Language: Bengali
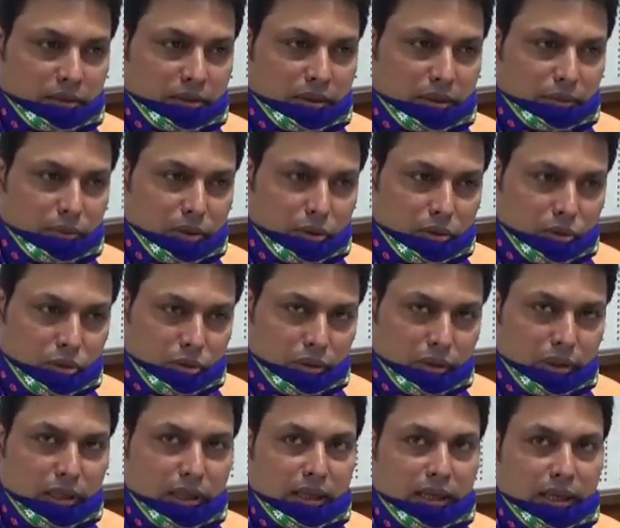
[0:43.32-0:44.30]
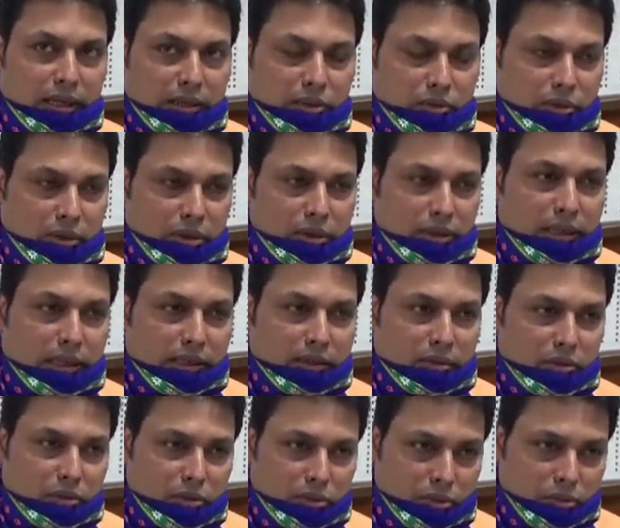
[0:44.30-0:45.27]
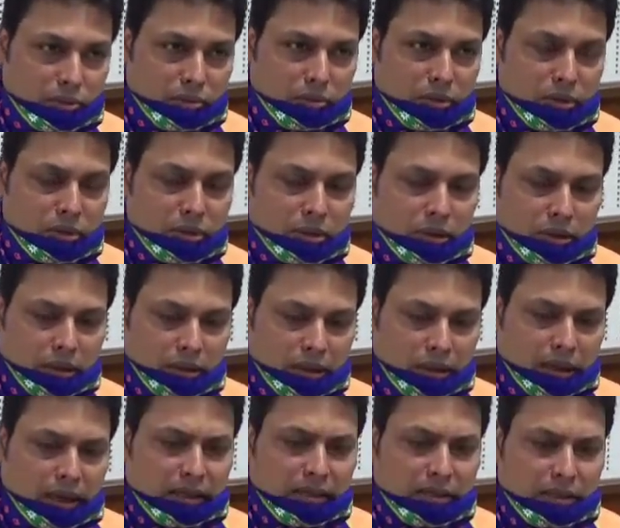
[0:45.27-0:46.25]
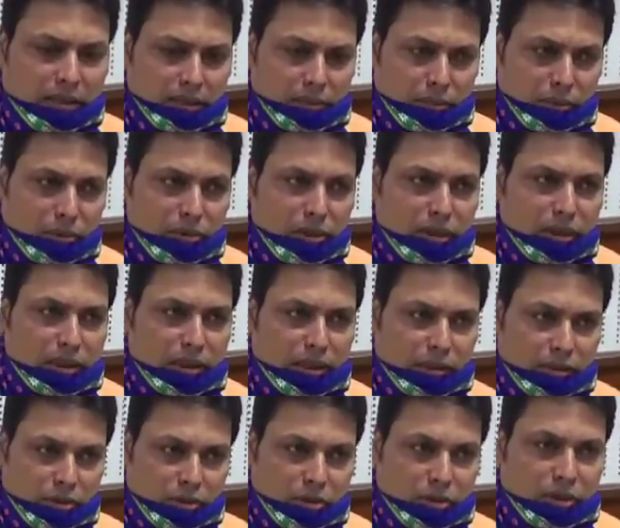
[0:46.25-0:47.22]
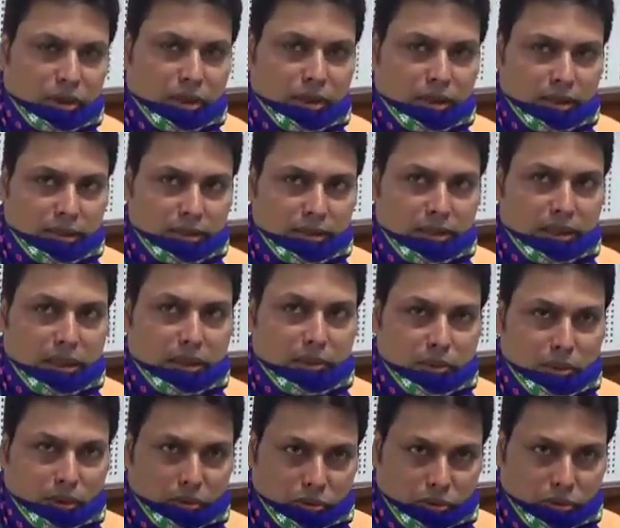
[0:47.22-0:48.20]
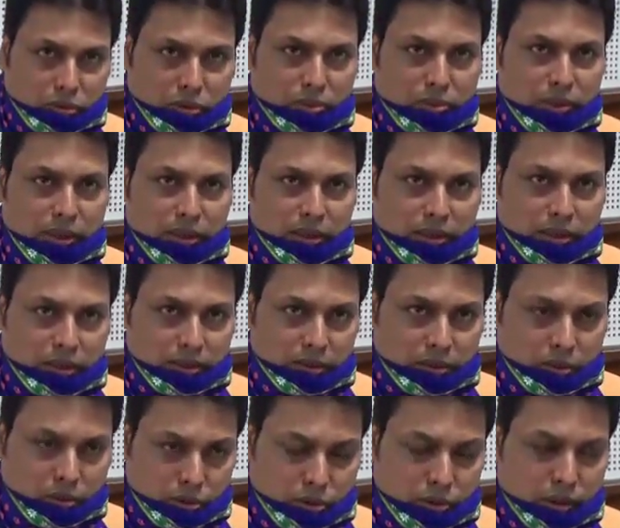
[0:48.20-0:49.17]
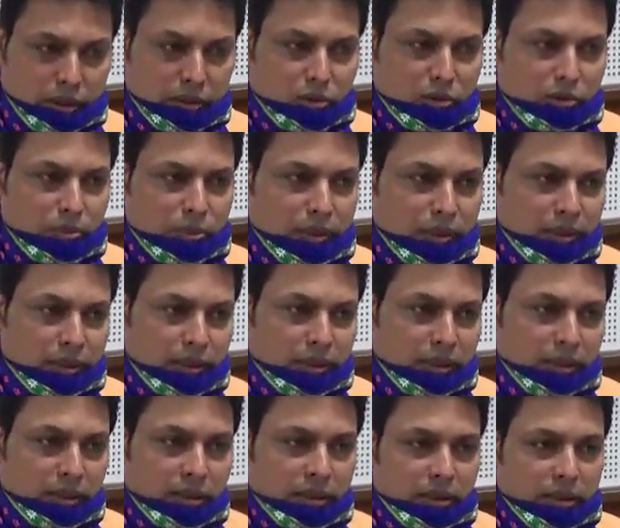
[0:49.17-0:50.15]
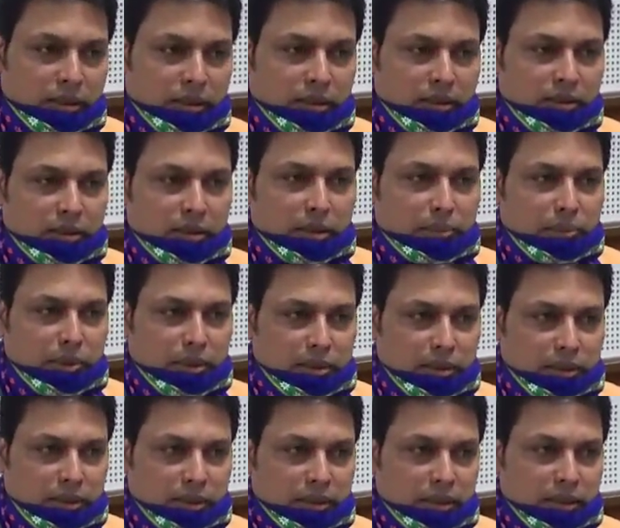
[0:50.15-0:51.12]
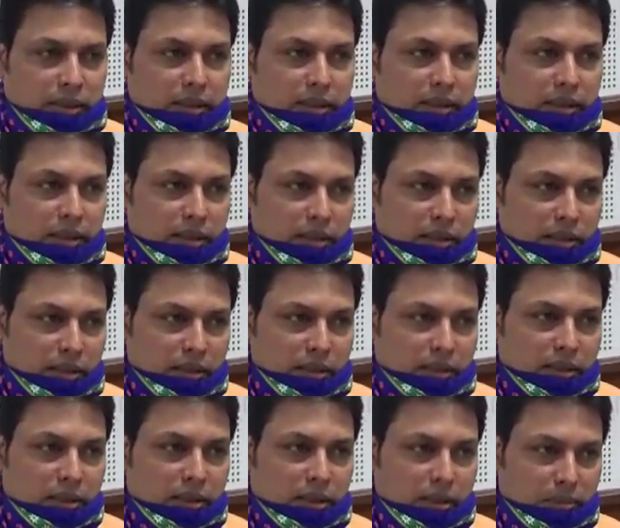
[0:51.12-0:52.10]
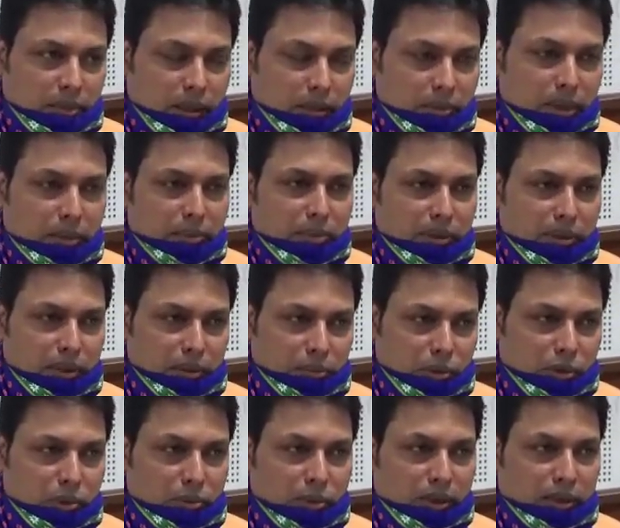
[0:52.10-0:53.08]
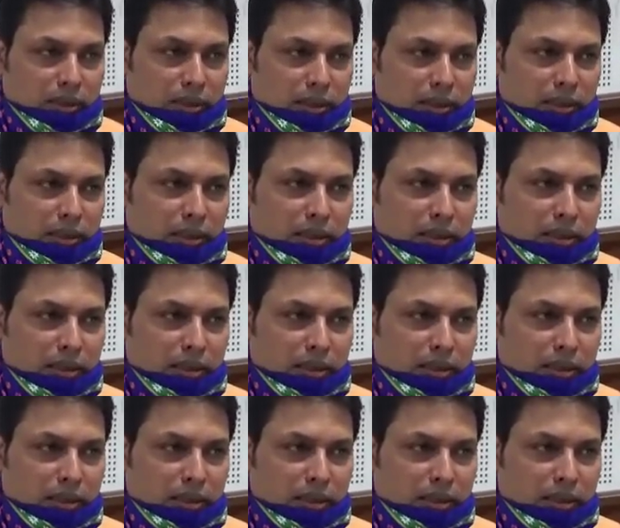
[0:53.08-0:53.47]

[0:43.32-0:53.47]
জীবনের ঝুঁকি নিয়ে কাজ করেন তার জন্য আজকের মধ্যেই রাজ্য সরকার একটা স্কিম লঞ্চ করবে ঘোষণা করবে যে আপনাদেরকে কিভাবে আপনাদের পরিবারকে